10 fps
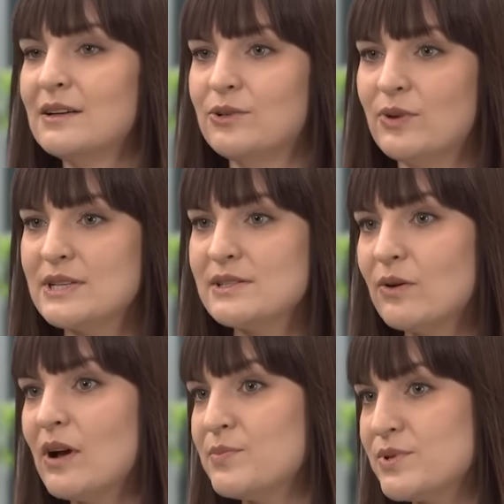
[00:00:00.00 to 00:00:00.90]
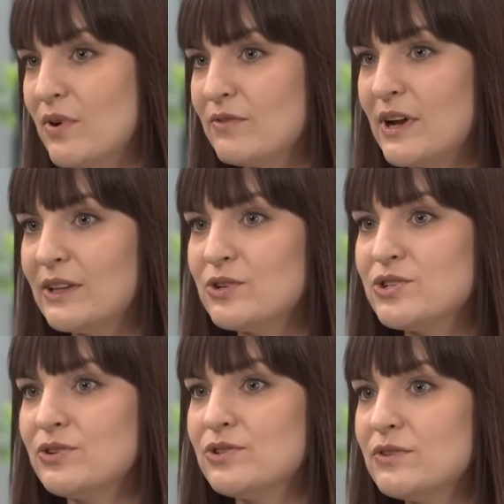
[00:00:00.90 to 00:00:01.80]
które są kapsułą
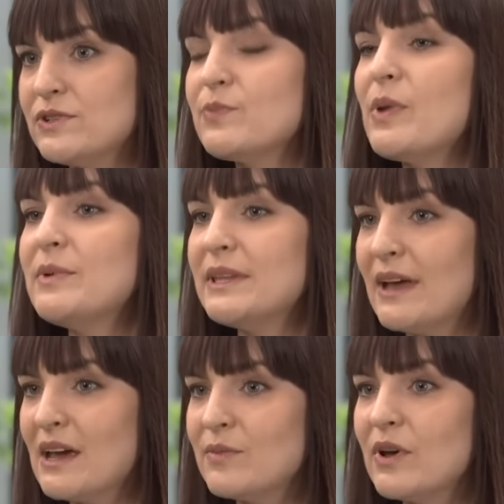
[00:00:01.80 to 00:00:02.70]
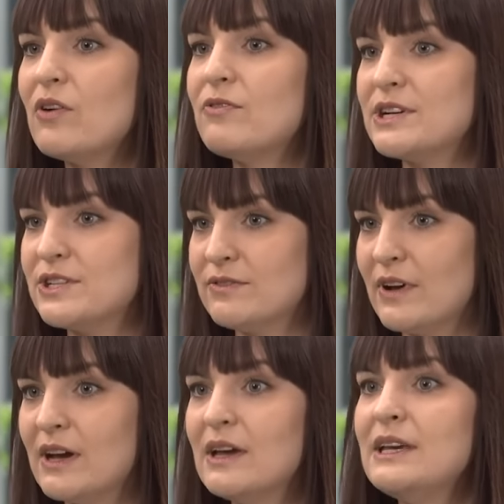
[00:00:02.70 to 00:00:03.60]
wartości odżywczych, pamiętajmy o
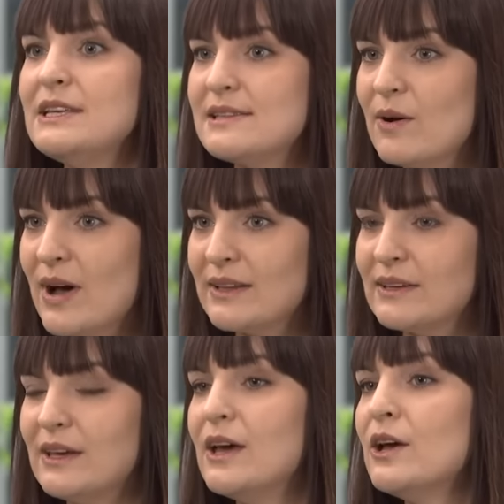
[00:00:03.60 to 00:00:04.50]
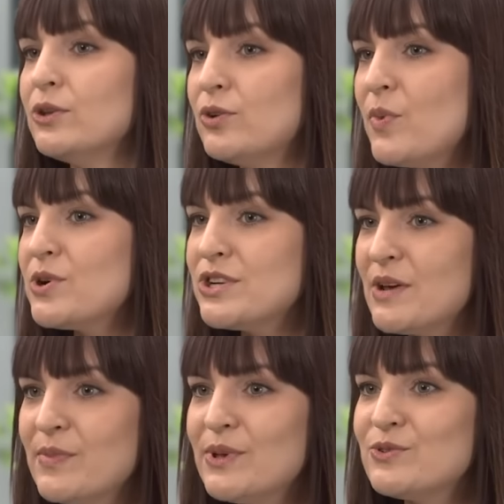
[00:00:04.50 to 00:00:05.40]
warzywach i sałatki. Tu
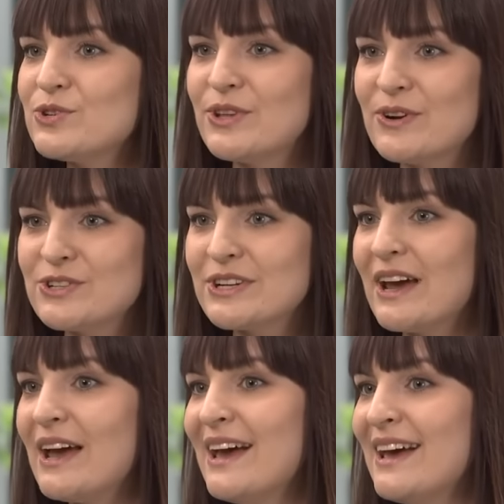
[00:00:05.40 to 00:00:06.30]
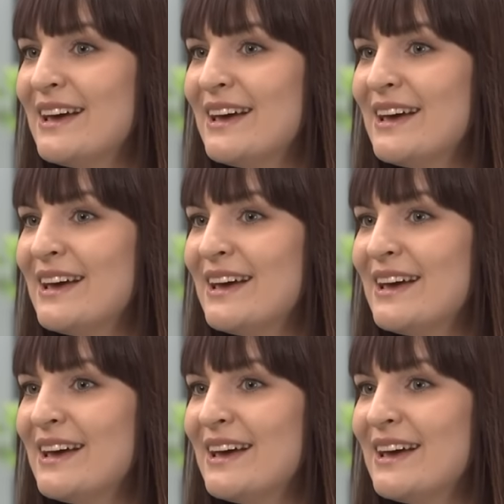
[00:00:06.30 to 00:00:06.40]
możemy już troszkę